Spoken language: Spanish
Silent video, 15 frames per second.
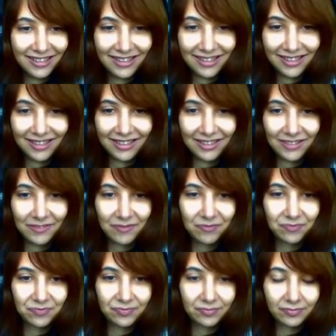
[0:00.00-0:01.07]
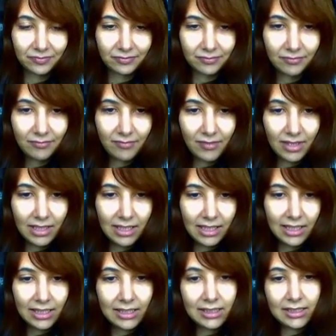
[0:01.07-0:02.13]
¿En el anterior tuvo más mala suerte
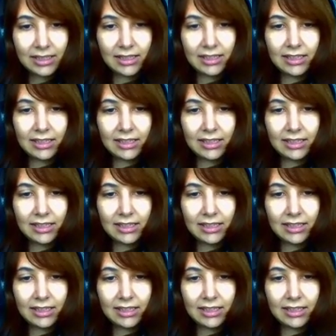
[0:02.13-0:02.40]
o...?